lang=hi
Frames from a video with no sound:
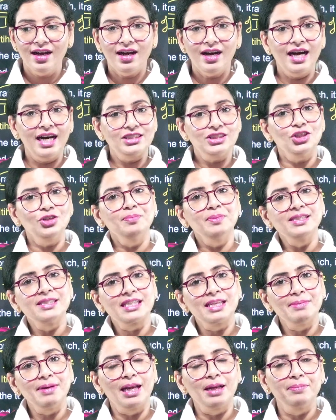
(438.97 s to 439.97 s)
अचीवमेंट्स के
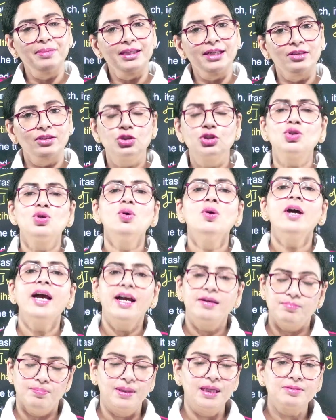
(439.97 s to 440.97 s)
बारे में पता क्यों
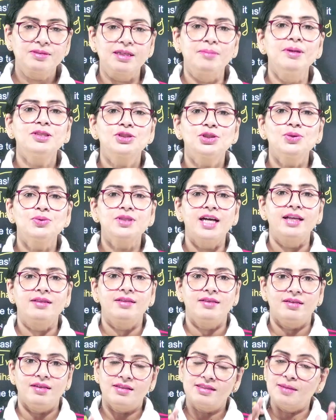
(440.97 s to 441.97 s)
मतलब समझ क्यों जाते
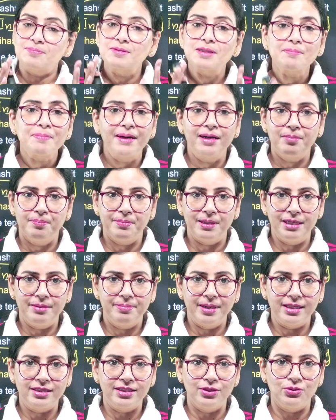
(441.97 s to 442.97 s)
थे सबसे बड़ी
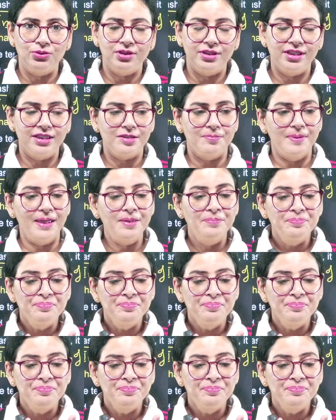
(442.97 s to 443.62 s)
बात ये होती थी इसमें